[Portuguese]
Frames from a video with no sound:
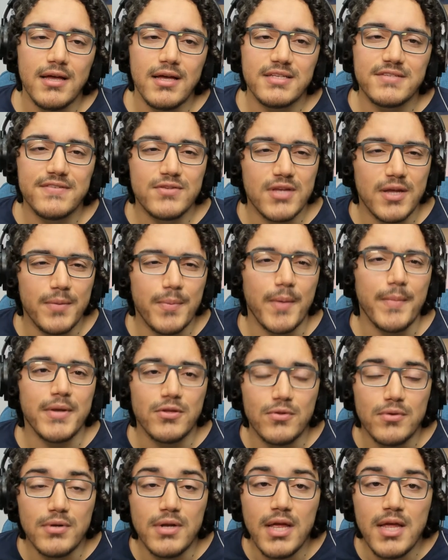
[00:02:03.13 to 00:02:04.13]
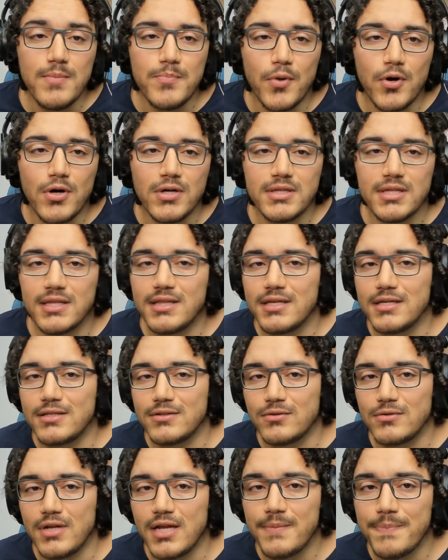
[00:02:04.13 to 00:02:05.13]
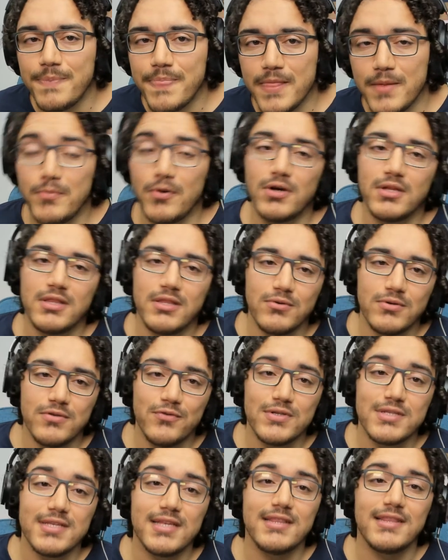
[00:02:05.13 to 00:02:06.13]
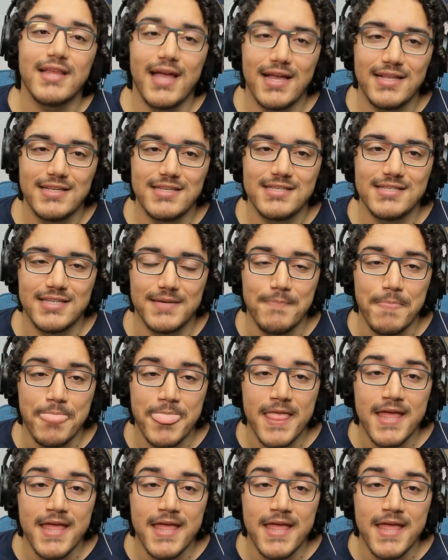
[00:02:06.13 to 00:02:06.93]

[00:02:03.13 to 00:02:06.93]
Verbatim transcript: às vezes o equipamento nem importa tanto, né? Importa o que você tem a dizer.